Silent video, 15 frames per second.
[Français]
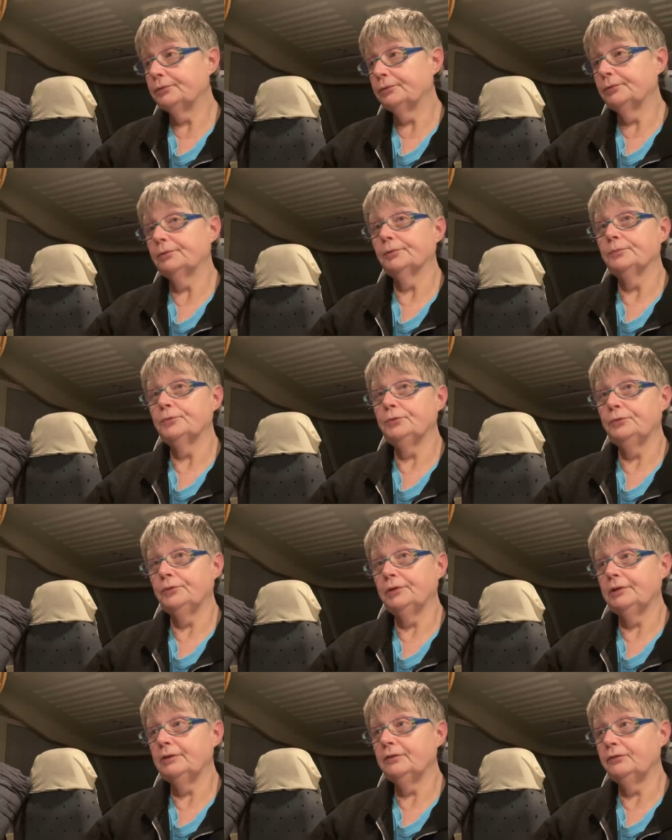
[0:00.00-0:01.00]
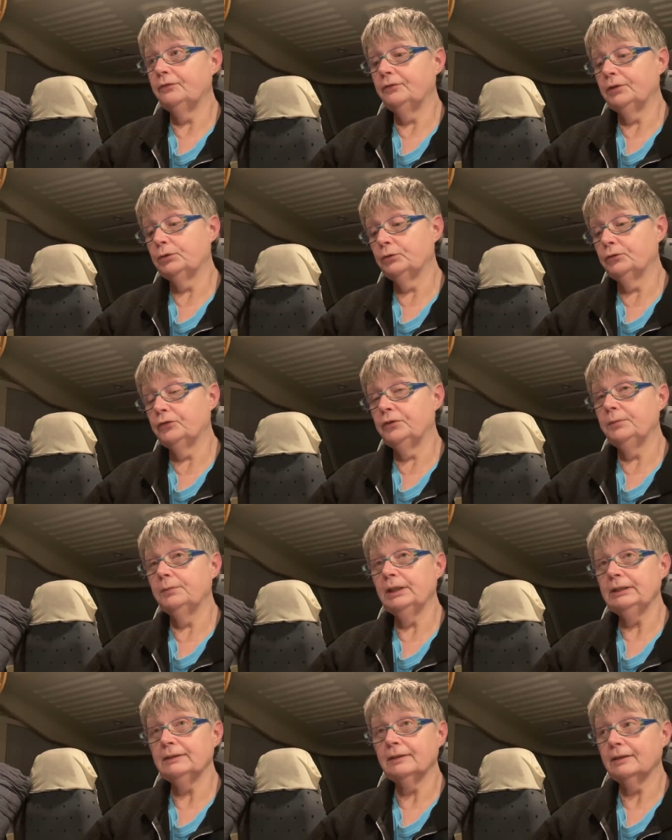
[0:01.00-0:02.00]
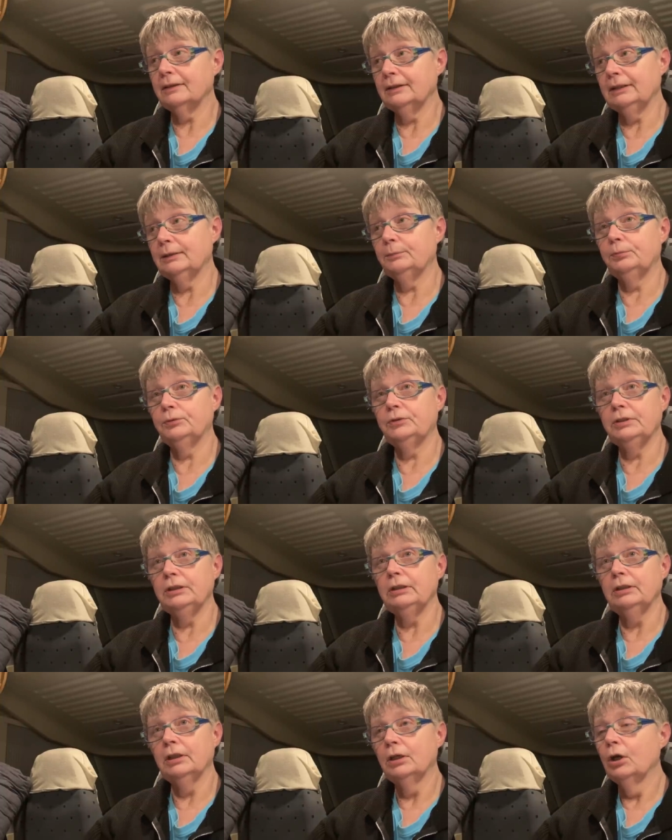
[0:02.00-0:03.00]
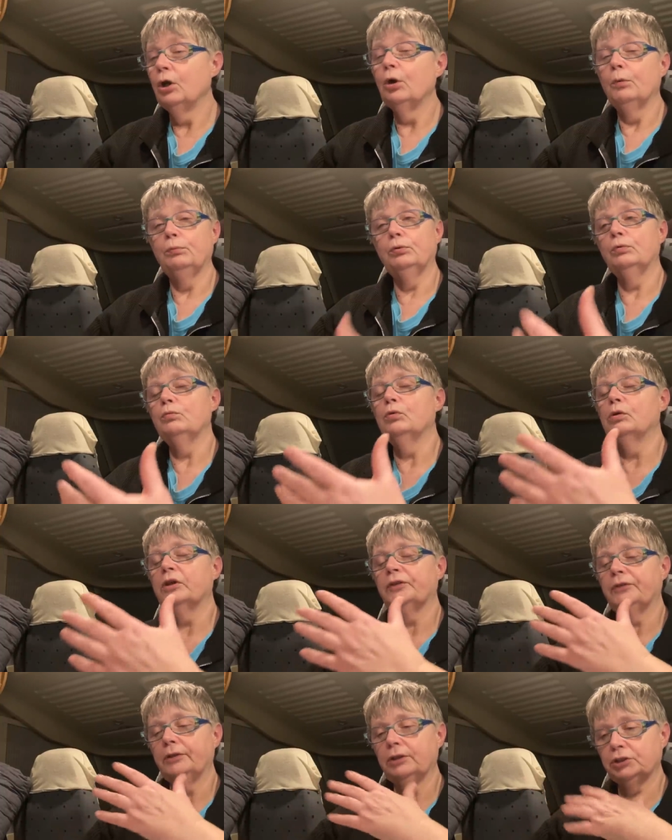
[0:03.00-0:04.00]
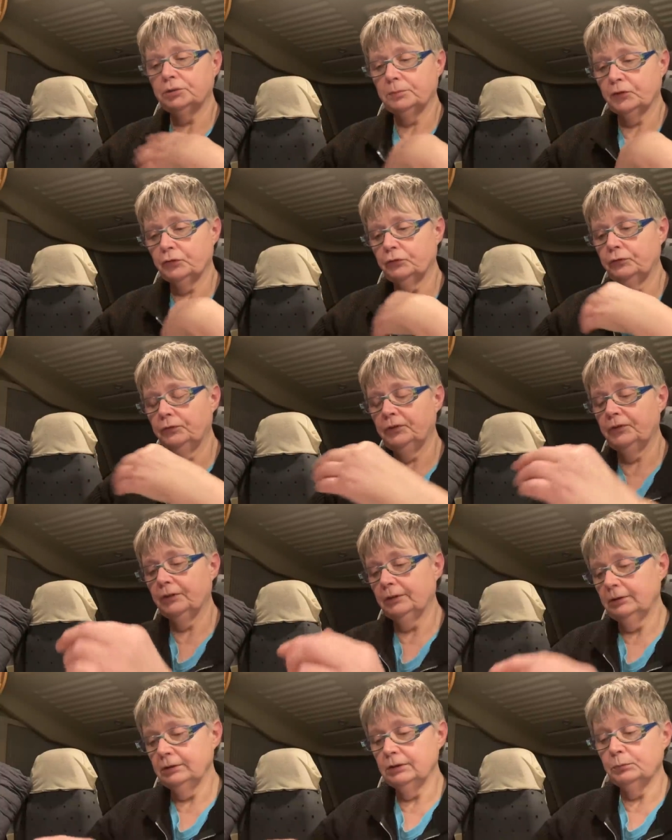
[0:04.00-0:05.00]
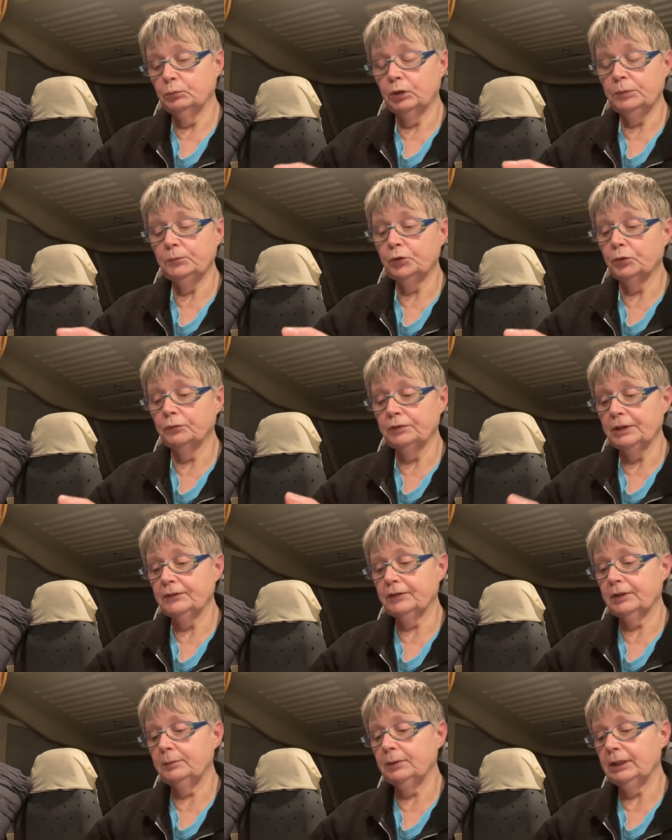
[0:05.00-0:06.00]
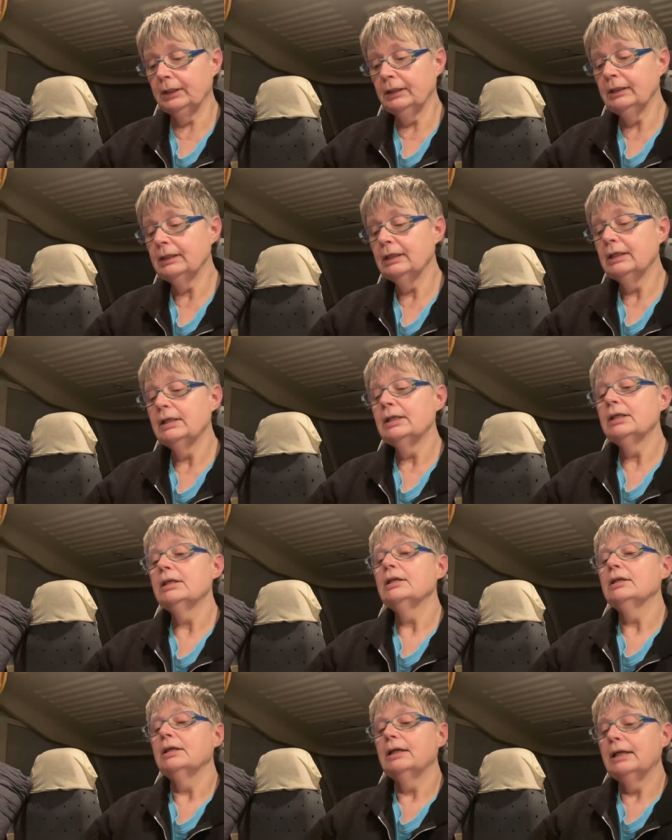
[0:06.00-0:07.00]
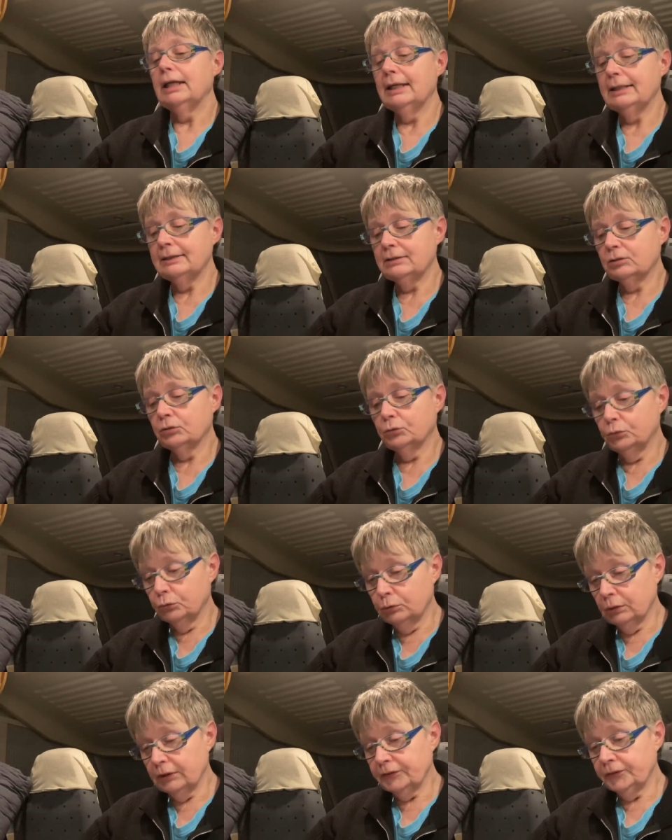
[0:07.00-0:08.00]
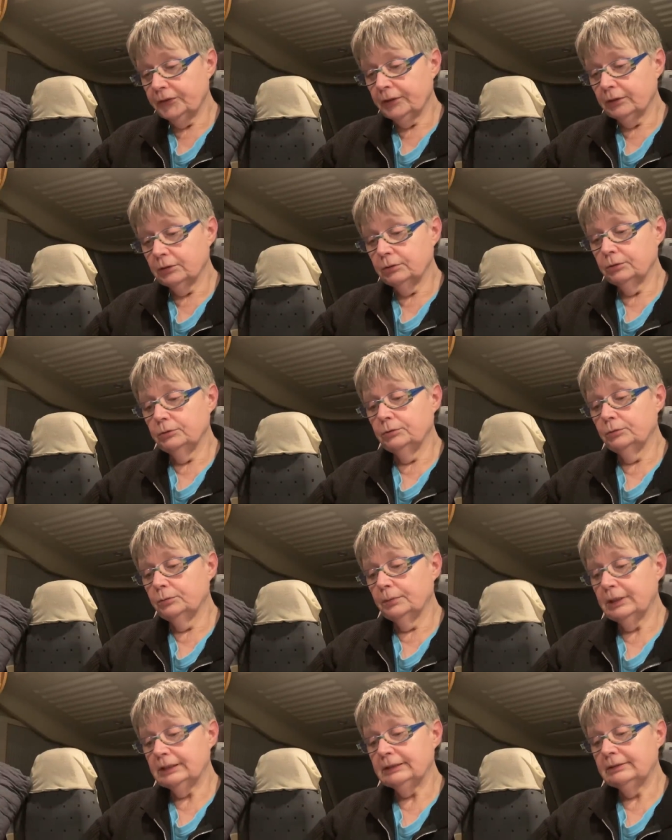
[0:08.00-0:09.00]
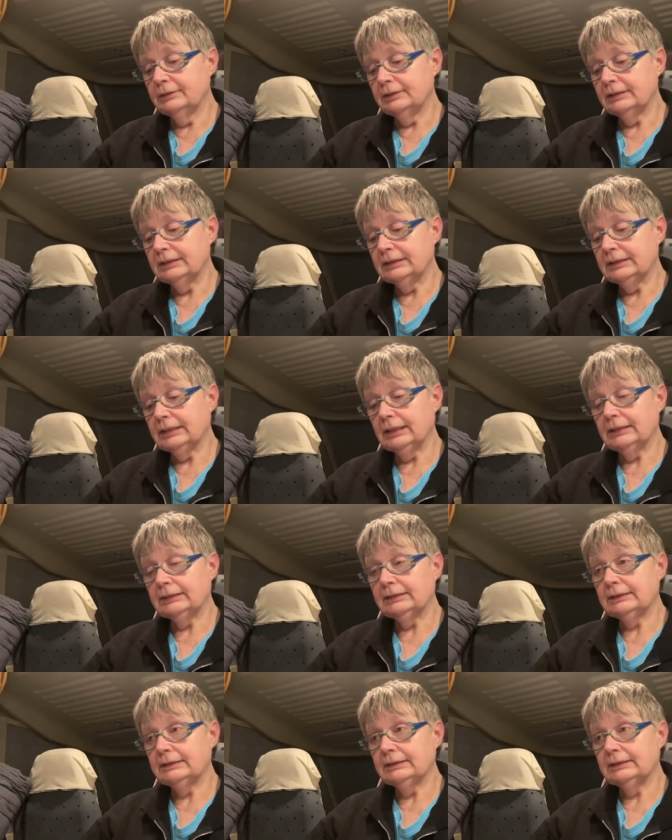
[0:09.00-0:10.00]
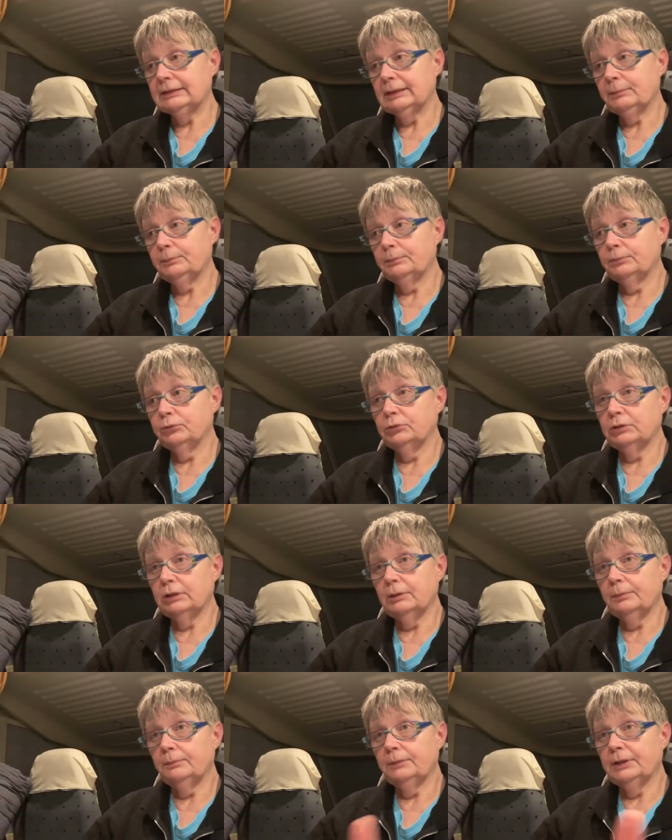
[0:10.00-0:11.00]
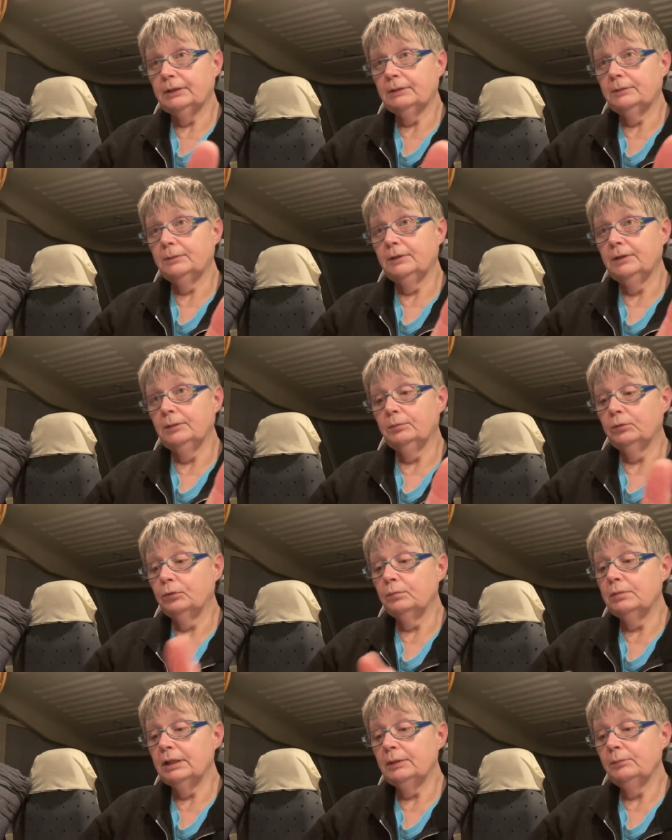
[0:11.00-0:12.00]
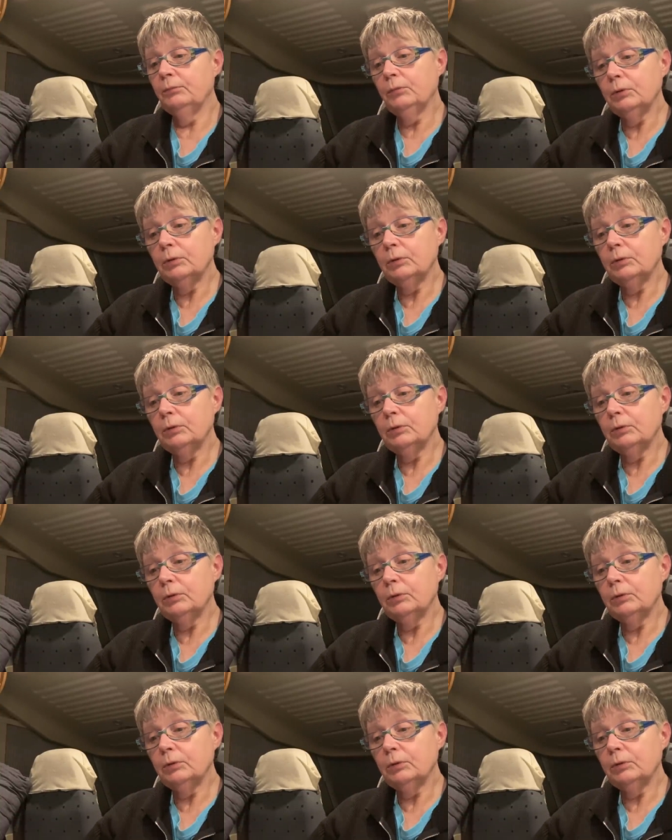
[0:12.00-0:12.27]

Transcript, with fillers: comme tu sais, il fait que 6 mètres. Il est petit pour moi, c'est largement suffisant. Moi, il me convient très bien. Est-ce que en tant que nomade, ça, ça posera peut-être des problèmes